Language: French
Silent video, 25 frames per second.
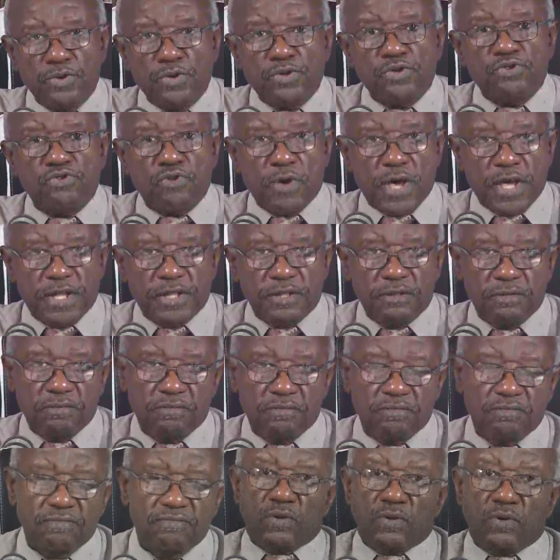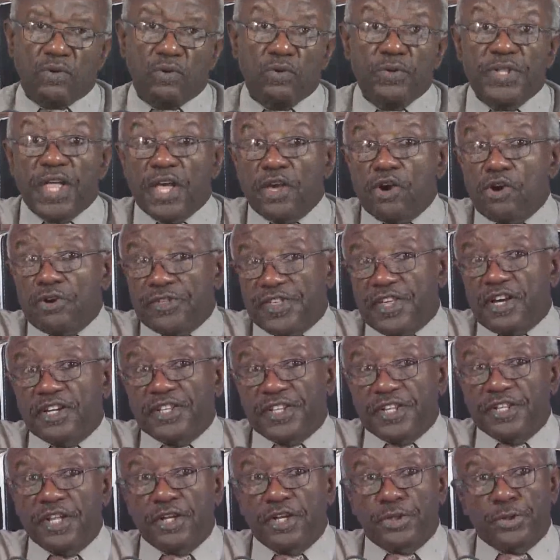de Suède, ou d'ailleurs
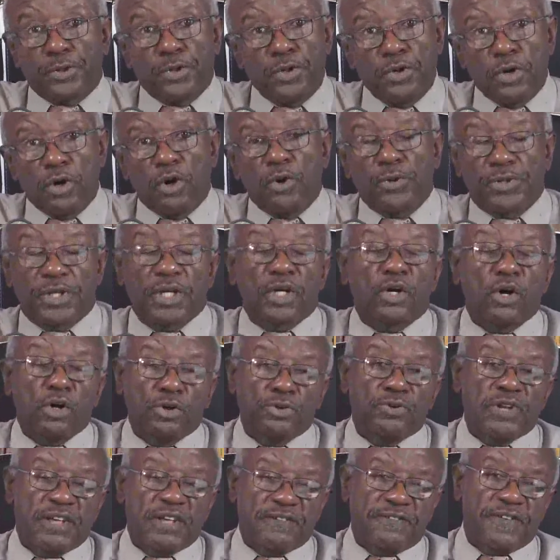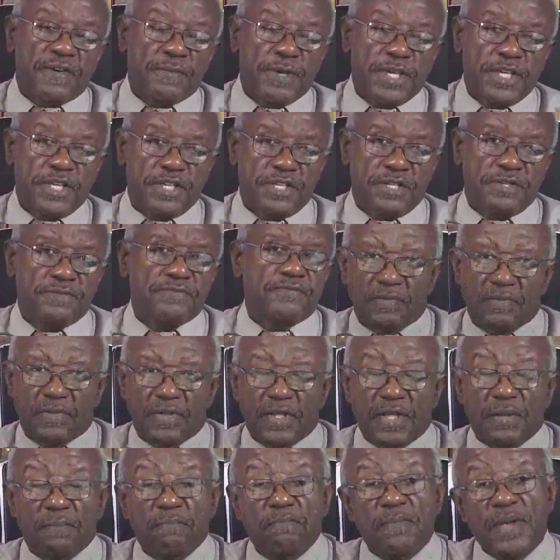certains d'entre eux ont encore de la famille.
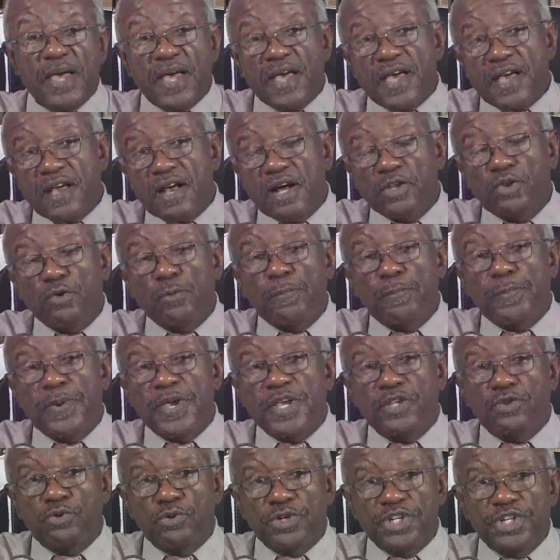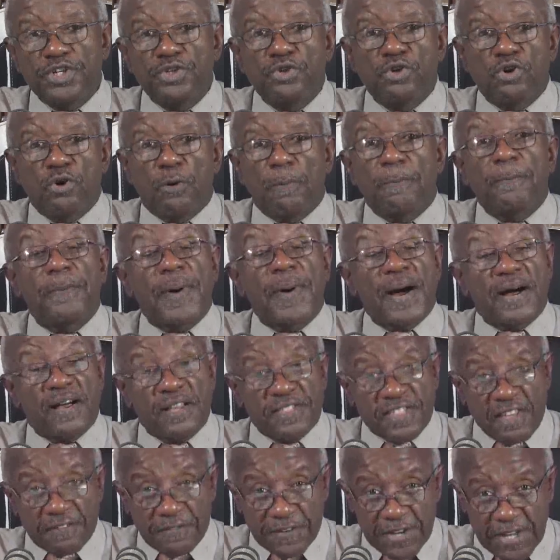Mais quant au pays d'origine de leurs
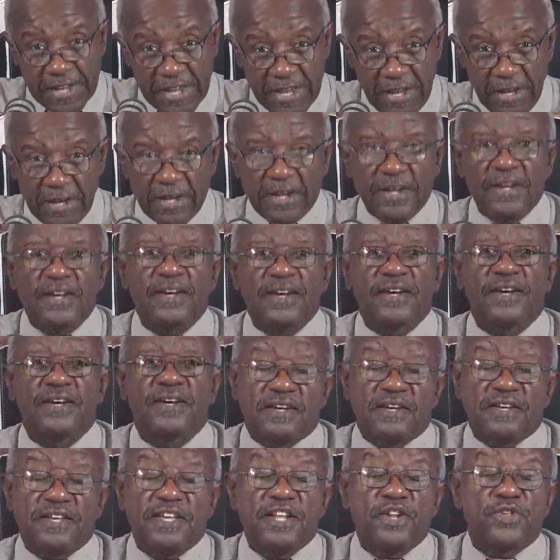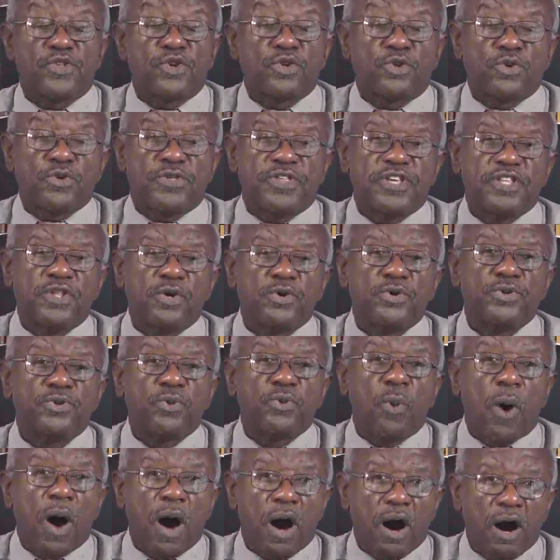parents africains, ils sont aussi dans le
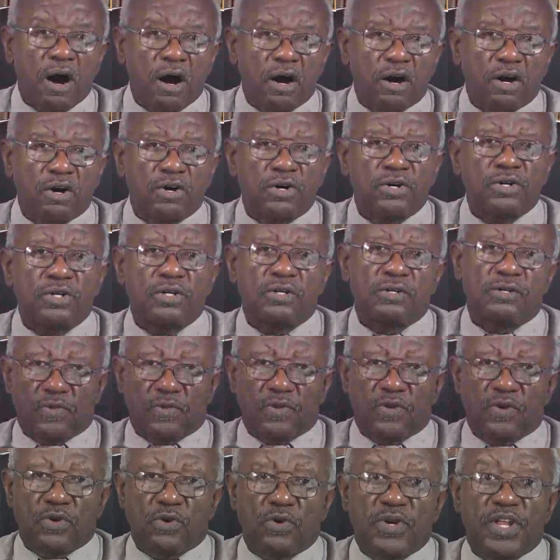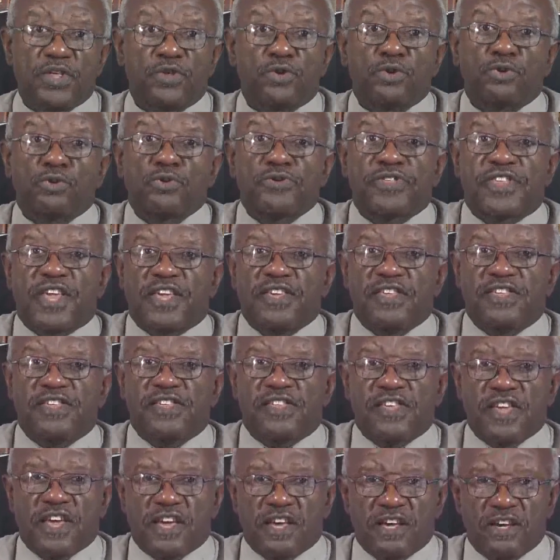noir que les autres
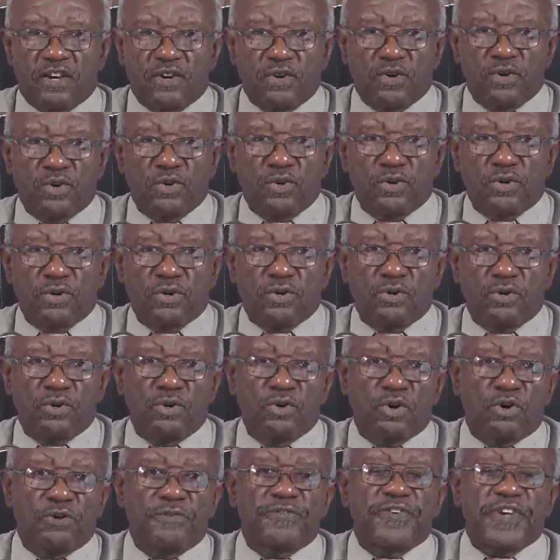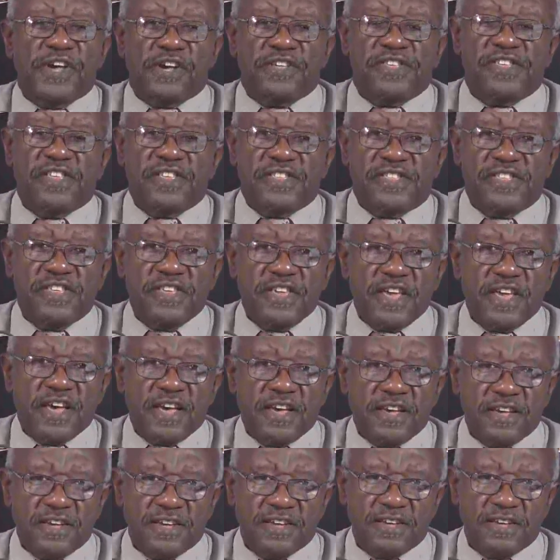Haïtiens ou leurs frères antillais